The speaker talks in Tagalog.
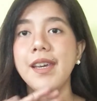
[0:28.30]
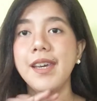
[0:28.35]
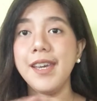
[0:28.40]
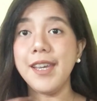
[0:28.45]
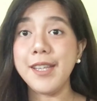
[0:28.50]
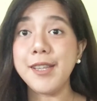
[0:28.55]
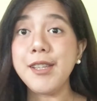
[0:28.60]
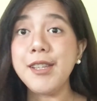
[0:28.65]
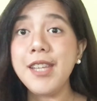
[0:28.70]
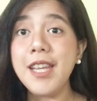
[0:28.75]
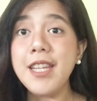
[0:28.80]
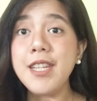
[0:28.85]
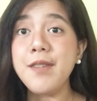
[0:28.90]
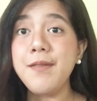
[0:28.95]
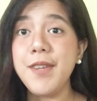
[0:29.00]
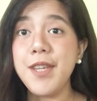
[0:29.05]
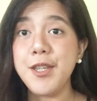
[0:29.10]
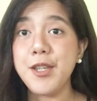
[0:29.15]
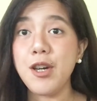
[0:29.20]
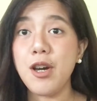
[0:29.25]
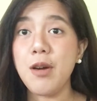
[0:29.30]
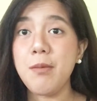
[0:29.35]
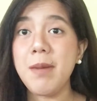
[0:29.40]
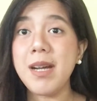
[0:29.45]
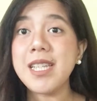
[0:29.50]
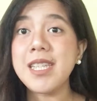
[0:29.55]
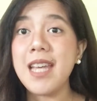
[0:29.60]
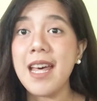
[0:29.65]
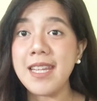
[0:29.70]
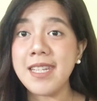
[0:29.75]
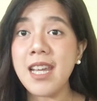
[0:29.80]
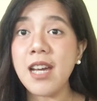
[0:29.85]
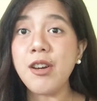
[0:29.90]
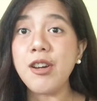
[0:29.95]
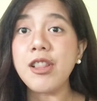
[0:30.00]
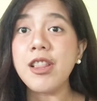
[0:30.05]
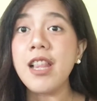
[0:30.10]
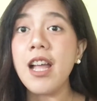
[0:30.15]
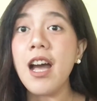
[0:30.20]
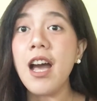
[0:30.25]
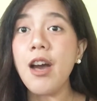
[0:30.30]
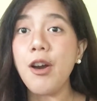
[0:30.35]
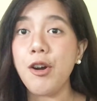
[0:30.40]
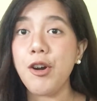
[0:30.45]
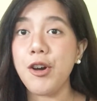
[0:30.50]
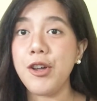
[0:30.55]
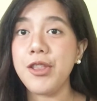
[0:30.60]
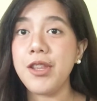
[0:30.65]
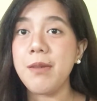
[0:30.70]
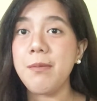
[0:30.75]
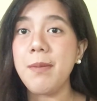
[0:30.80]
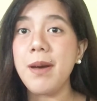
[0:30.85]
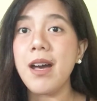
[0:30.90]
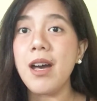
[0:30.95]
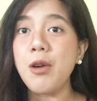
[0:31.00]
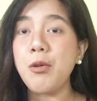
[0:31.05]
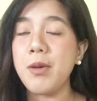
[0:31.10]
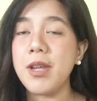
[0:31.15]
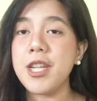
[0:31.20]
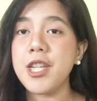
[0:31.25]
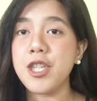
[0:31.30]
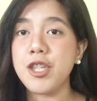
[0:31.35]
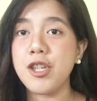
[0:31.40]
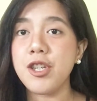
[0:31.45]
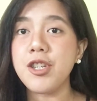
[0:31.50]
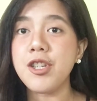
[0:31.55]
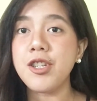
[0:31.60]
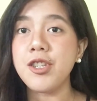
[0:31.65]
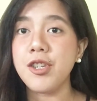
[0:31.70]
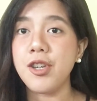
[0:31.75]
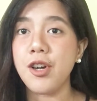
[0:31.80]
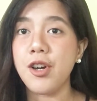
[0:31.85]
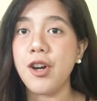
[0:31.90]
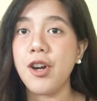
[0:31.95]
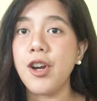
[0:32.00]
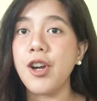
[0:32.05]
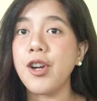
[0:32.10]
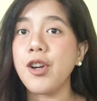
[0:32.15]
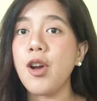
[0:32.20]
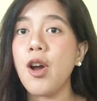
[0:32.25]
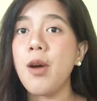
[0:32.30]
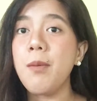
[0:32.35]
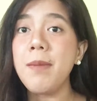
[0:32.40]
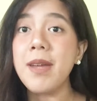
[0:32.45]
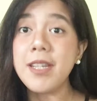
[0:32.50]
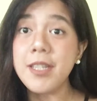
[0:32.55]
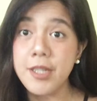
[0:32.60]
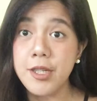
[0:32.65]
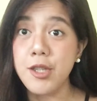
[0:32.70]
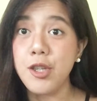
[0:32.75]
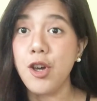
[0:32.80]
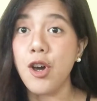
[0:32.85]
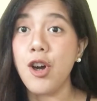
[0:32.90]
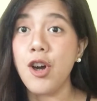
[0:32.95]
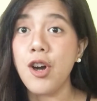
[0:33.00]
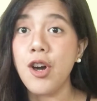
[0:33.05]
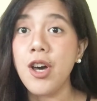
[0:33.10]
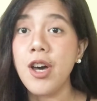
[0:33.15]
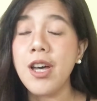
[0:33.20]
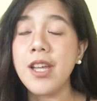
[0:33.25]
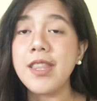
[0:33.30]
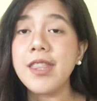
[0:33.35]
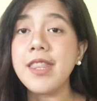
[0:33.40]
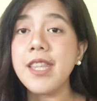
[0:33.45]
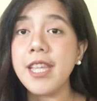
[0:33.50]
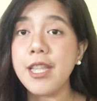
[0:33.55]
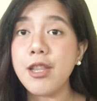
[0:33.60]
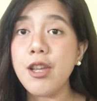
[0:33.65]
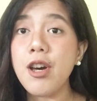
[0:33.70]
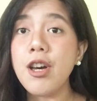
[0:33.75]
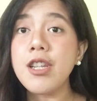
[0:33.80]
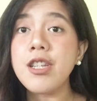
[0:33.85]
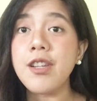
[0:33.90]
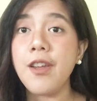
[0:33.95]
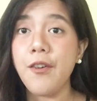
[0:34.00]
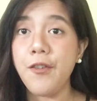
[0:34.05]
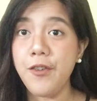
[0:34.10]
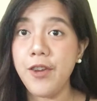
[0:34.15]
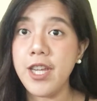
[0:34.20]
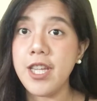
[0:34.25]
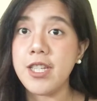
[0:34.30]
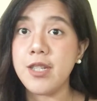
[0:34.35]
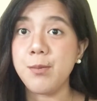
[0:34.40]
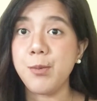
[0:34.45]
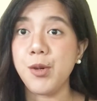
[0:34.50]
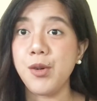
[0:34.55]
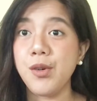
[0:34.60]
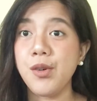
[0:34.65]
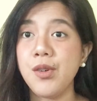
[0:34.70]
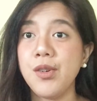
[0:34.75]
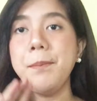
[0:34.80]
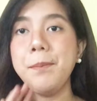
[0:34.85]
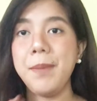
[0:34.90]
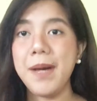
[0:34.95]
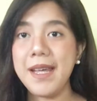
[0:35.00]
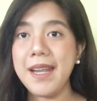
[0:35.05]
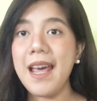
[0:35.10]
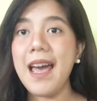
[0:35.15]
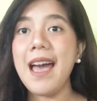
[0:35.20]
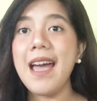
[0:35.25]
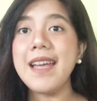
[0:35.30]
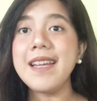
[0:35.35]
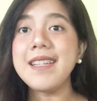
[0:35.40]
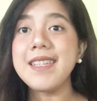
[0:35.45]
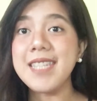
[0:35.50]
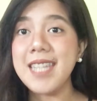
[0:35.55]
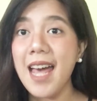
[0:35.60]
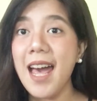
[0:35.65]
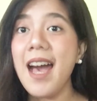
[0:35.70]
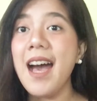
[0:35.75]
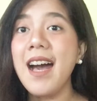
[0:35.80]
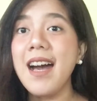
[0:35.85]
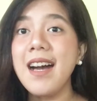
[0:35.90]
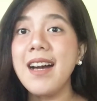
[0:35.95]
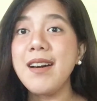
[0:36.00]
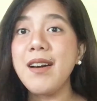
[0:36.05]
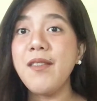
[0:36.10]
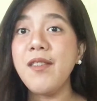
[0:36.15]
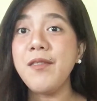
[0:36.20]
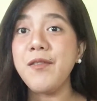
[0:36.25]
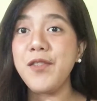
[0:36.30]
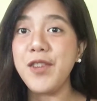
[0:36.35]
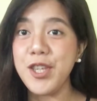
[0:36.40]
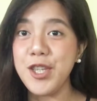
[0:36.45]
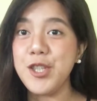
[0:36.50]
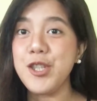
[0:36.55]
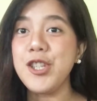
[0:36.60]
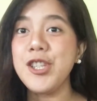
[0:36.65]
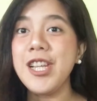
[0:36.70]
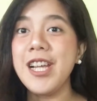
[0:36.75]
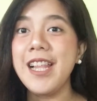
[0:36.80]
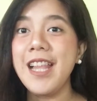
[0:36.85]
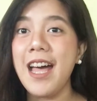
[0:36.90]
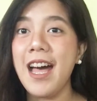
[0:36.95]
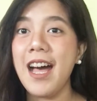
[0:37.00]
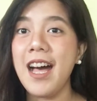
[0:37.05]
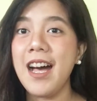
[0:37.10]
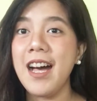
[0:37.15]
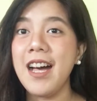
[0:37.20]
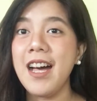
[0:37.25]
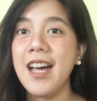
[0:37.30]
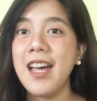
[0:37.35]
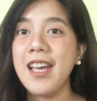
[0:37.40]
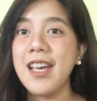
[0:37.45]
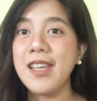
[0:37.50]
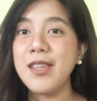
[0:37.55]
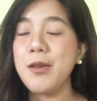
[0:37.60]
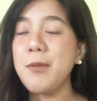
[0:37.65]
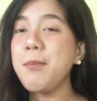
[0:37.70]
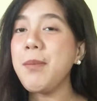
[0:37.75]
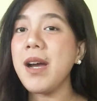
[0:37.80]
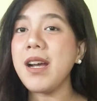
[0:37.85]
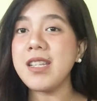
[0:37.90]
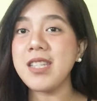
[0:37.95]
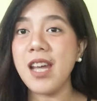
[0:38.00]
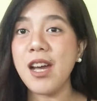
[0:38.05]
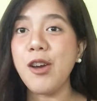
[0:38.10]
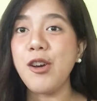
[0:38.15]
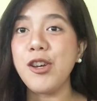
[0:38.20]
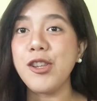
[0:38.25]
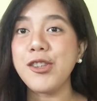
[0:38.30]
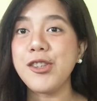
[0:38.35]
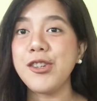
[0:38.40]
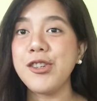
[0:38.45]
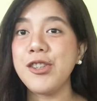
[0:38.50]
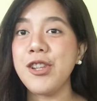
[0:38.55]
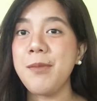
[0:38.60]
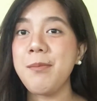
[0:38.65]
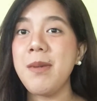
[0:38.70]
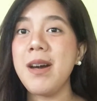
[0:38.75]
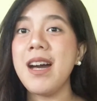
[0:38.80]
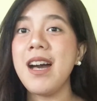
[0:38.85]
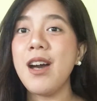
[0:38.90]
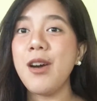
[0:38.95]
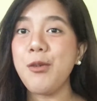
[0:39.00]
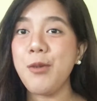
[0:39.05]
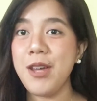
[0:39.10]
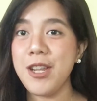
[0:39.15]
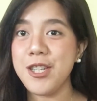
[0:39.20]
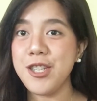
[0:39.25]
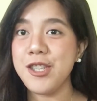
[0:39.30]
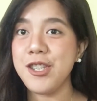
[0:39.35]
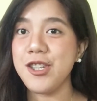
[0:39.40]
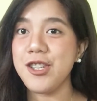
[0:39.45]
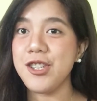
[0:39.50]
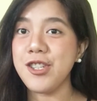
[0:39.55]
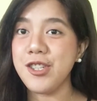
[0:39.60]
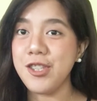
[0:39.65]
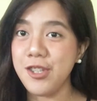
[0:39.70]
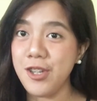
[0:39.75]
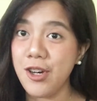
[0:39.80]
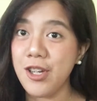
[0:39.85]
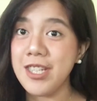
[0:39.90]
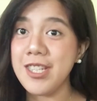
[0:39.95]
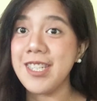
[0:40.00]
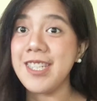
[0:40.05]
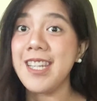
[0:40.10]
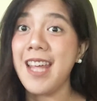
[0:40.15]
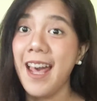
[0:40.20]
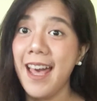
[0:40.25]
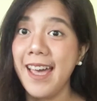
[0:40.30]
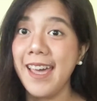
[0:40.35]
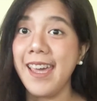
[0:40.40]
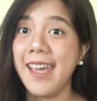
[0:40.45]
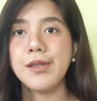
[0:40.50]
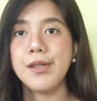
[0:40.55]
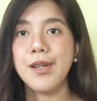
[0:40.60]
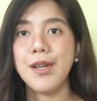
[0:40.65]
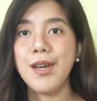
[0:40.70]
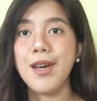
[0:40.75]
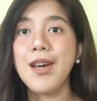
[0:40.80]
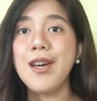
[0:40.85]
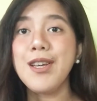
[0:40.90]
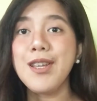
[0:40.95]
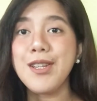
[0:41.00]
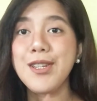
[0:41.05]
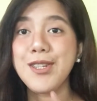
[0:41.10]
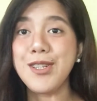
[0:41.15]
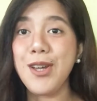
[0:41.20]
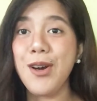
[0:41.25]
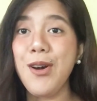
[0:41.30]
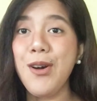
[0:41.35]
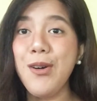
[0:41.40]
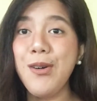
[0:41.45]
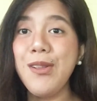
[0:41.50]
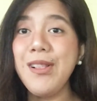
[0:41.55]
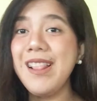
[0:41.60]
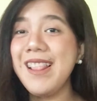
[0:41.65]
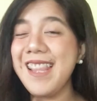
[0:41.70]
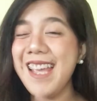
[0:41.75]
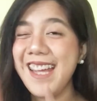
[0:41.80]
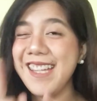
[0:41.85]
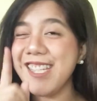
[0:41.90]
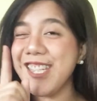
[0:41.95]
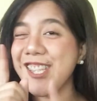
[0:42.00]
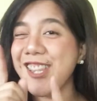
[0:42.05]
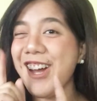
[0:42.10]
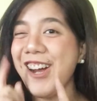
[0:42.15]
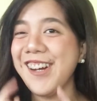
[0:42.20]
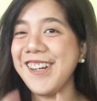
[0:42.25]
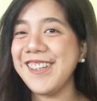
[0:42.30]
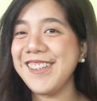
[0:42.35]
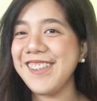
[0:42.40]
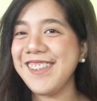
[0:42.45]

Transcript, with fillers: In today's video, magsasagot lang ako ng mga questions nyo or comments nyo dito sa Facebook para isahang video na lang yung pagsagot ko ng mga questions nyo sa akin. So, let's start.